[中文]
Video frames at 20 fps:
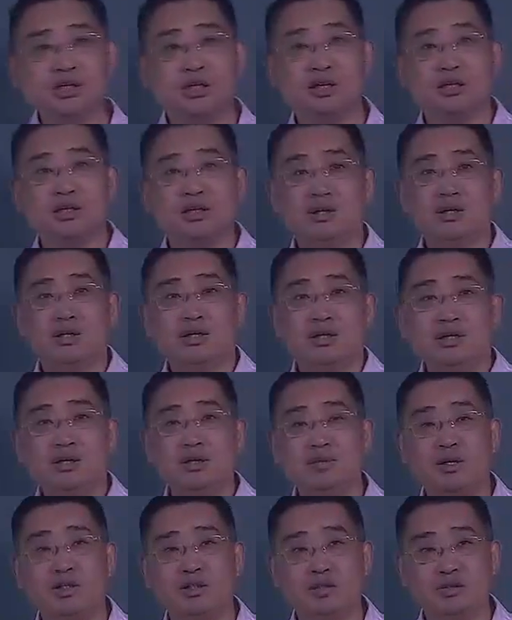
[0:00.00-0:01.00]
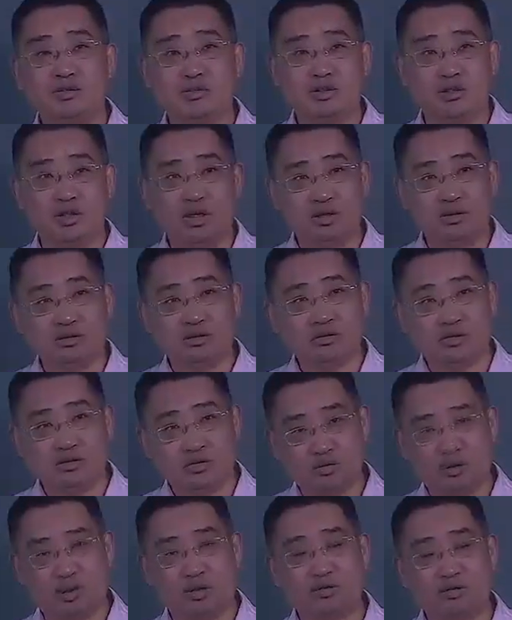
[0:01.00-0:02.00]
那么这就是短作业
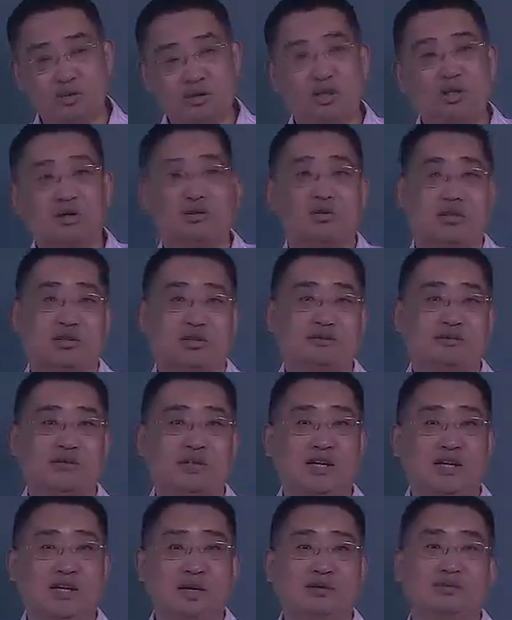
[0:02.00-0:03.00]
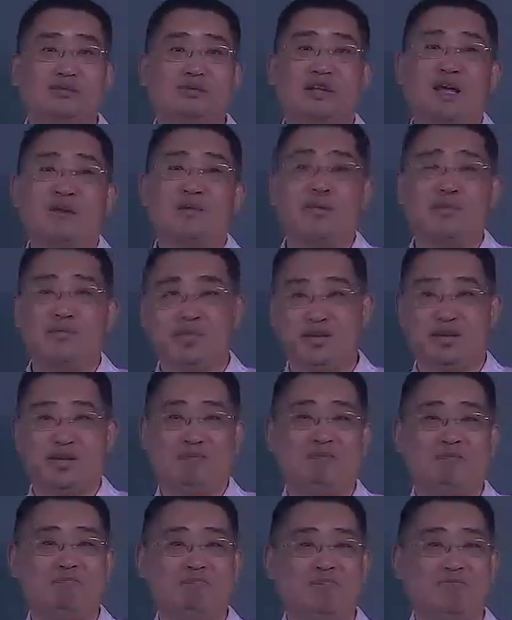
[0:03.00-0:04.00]
的过程，大家看难吗？不难，
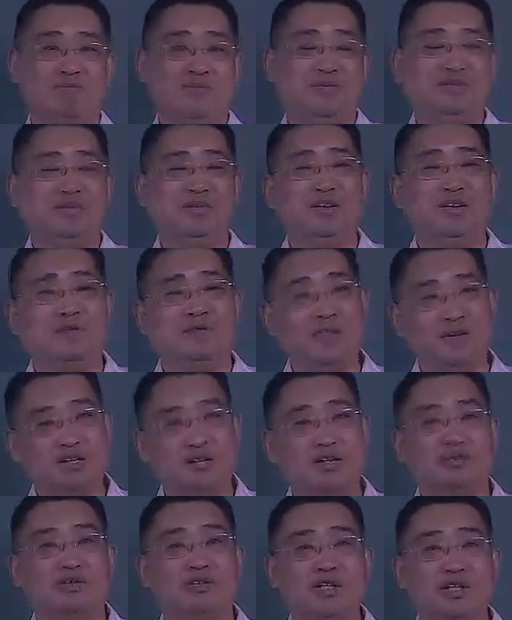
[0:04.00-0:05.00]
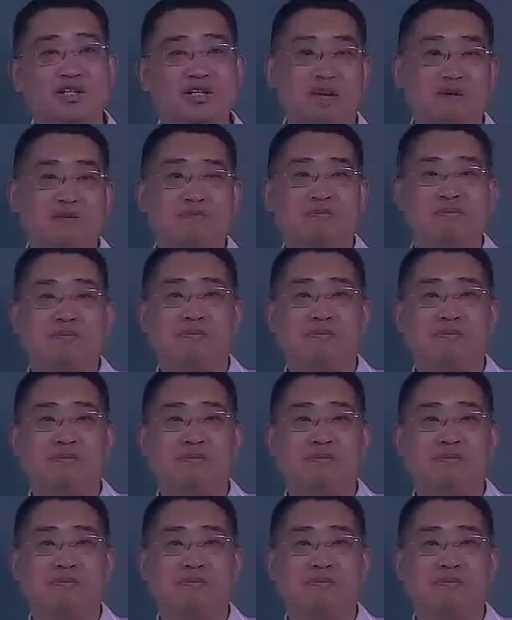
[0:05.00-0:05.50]
对不对？非常容易理解啊。